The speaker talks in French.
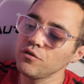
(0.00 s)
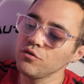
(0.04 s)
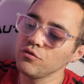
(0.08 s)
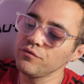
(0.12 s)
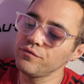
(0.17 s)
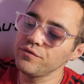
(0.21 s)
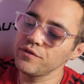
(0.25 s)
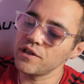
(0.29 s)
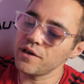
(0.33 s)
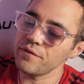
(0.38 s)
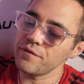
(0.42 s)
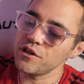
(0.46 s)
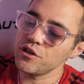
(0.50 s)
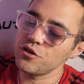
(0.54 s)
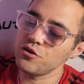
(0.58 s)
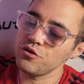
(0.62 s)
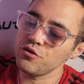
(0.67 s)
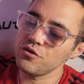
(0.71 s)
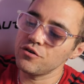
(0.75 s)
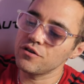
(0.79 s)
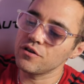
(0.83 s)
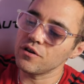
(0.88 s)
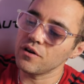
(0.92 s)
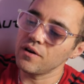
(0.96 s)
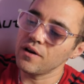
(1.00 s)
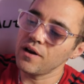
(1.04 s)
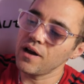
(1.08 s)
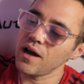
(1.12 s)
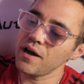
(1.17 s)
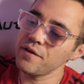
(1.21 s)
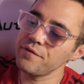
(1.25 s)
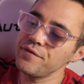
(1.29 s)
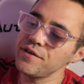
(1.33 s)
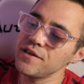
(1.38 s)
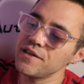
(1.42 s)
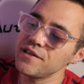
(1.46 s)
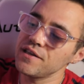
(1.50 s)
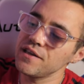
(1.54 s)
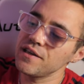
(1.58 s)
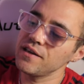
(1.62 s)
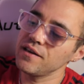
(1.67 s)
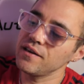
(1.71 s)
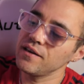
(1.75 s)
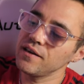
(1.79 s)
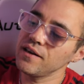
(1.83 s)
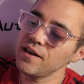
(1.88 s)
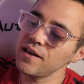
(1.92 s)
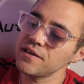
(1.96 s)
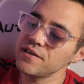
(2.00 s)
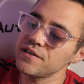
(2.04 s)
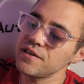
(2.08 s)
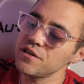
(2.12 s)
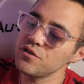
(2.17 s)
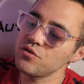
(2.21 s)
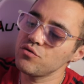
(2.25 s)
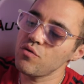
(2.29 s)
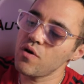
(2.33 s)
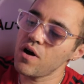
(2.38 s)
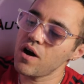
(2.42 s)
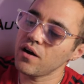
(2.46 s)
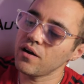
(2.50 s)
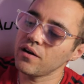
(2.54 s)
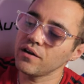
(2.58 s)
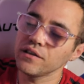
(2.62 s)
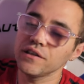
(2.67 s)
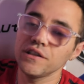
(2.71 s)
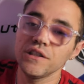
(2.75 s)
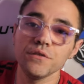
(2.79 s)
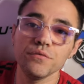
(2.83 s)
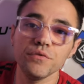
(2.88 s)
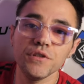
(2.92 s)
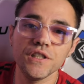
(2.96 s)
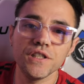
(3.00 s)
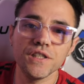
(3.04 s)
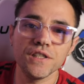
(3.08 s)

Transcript: Et donc vous avez juste à fixer l'accessoire Kiwi